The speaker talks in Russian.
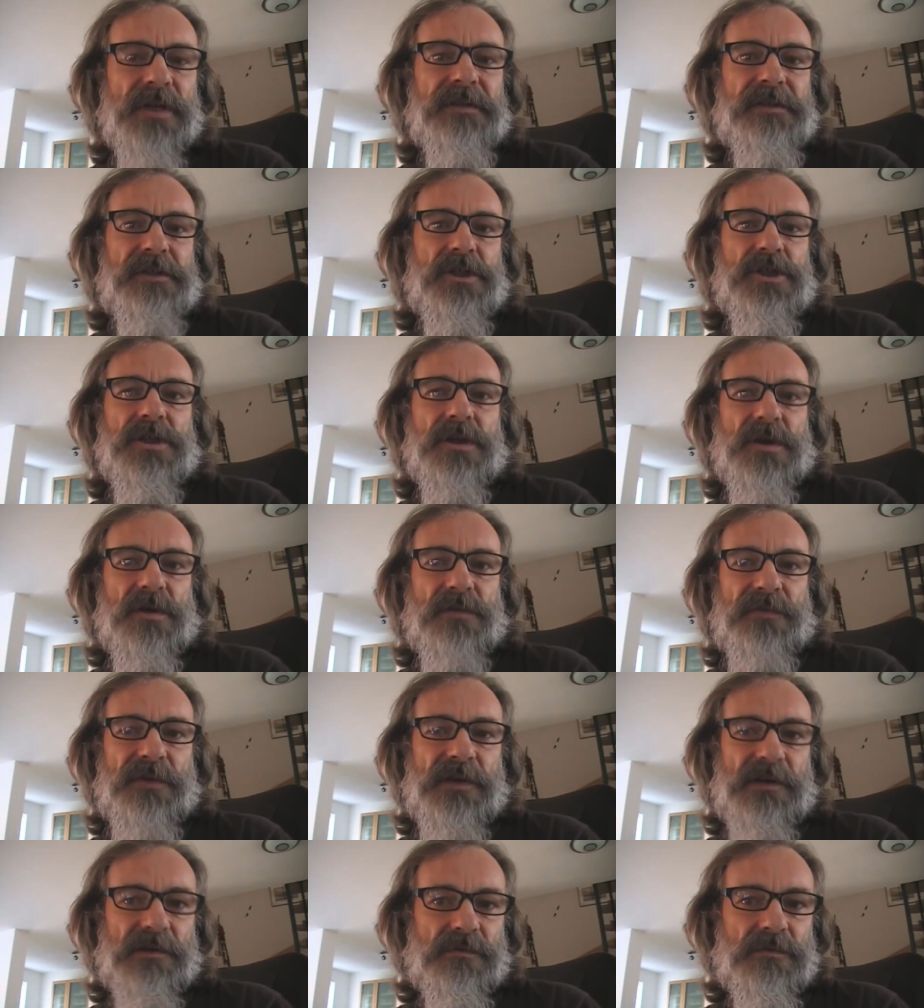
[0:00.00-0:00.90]
все
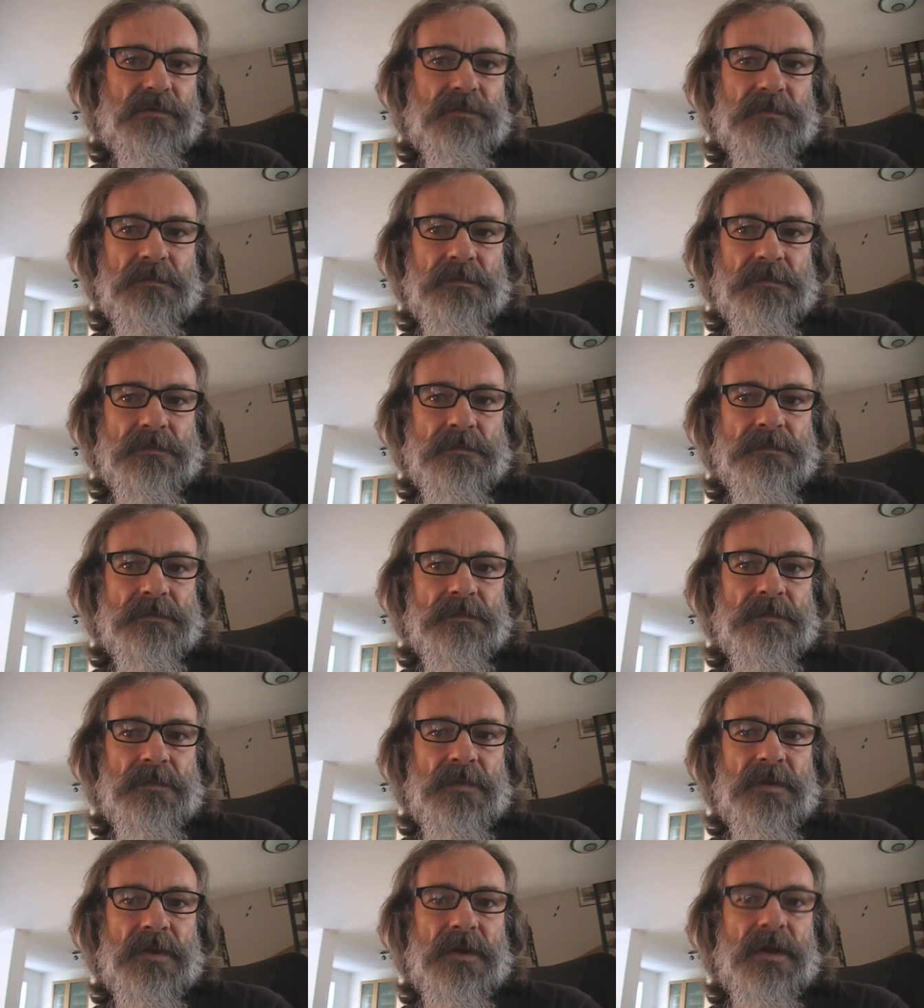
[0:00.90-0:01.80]
расследования
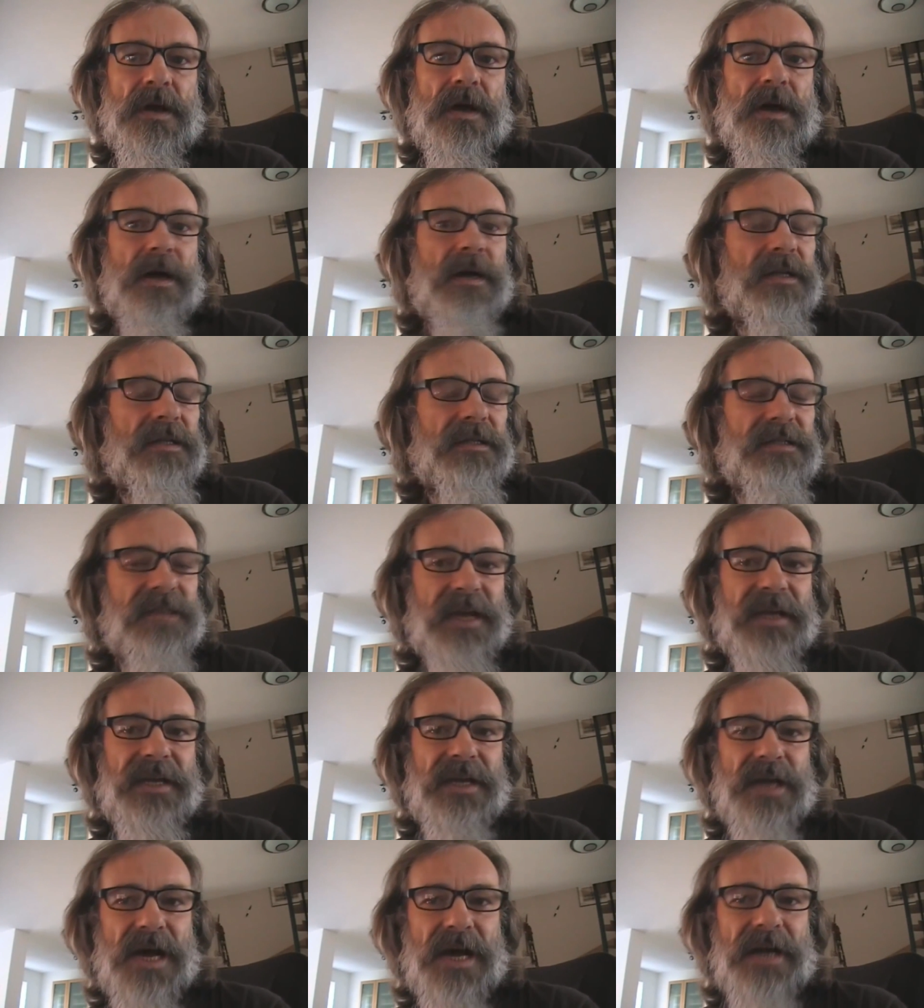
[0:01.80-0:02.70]
журналистов показывают
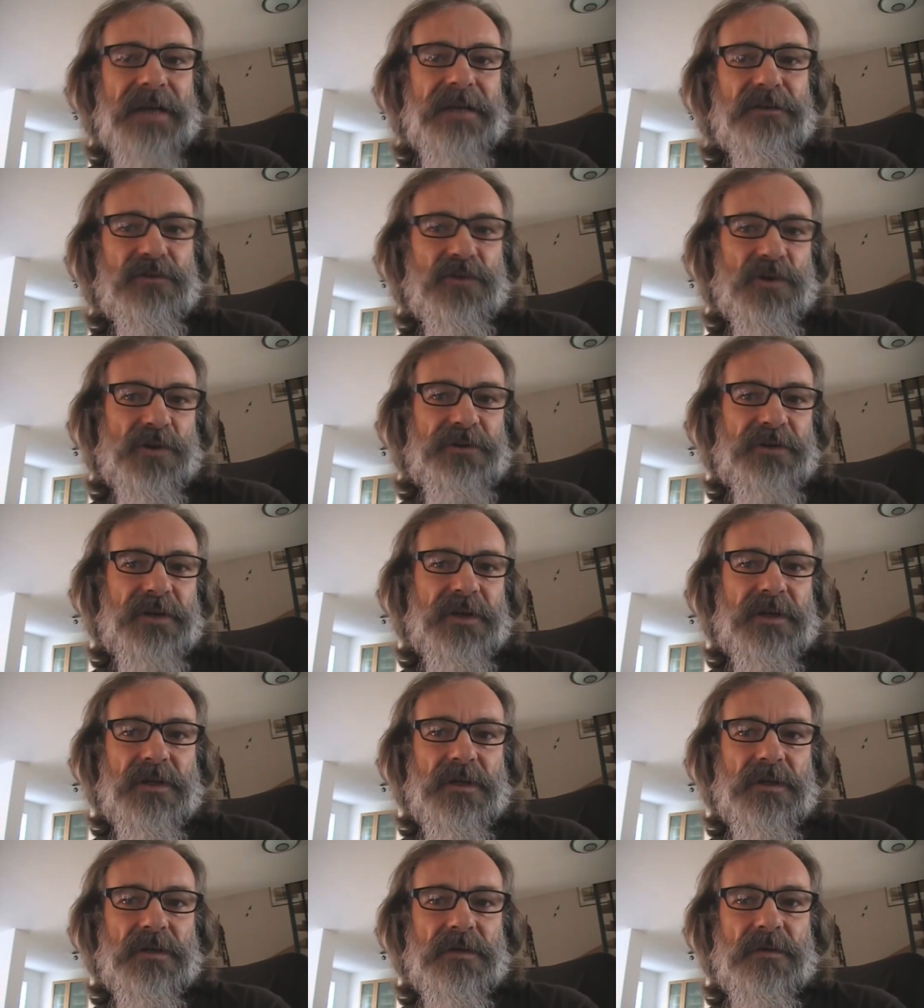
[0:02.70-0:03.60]
однозначно, откуда
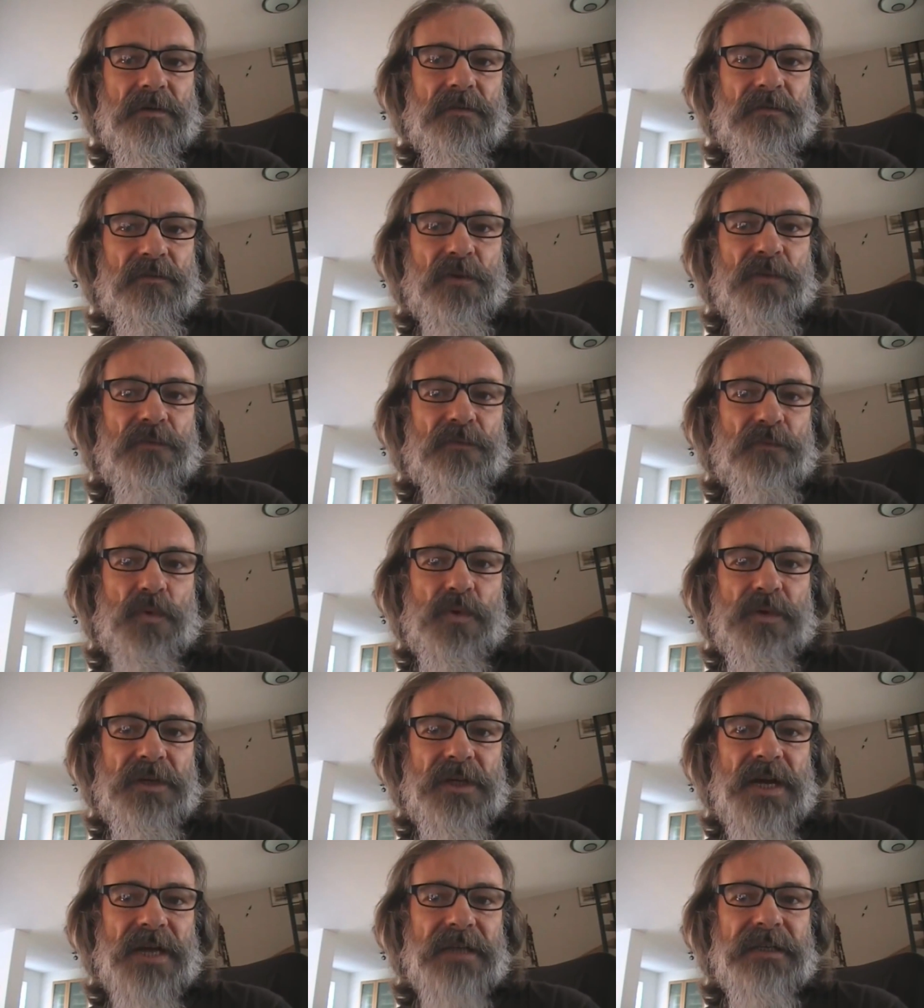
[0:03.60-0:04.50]
исходит
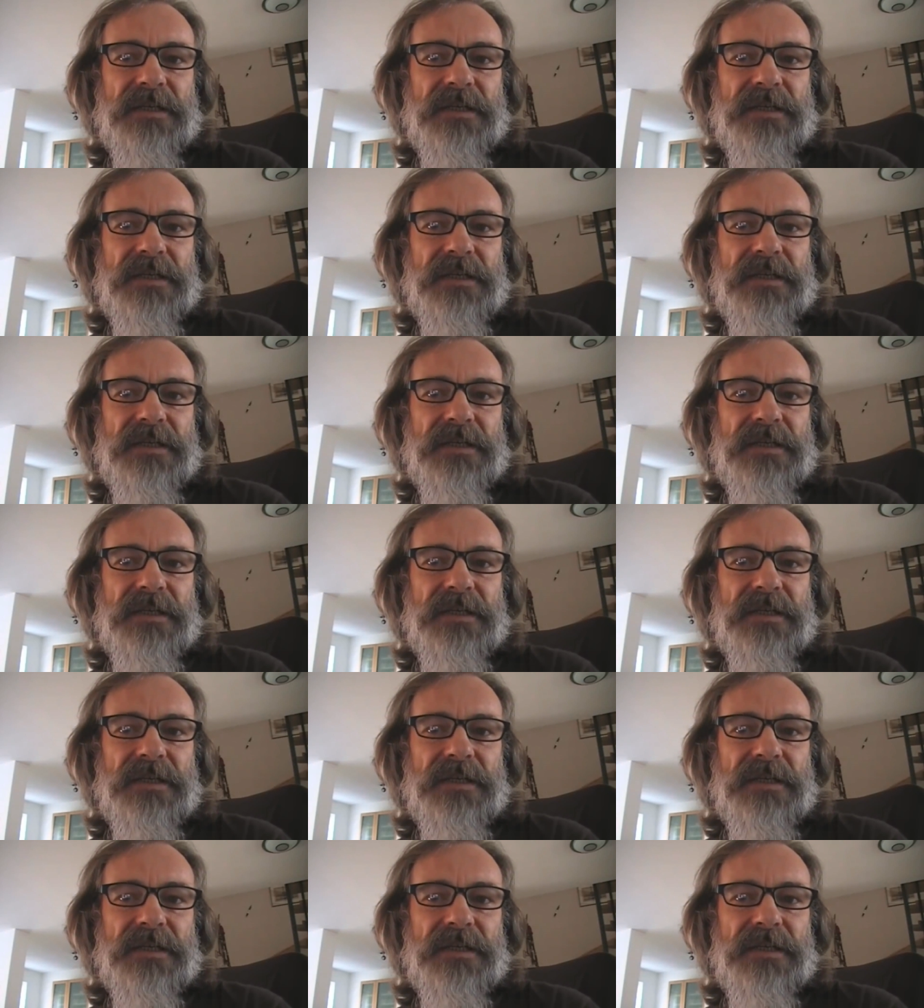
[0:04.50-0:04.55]
агрессия.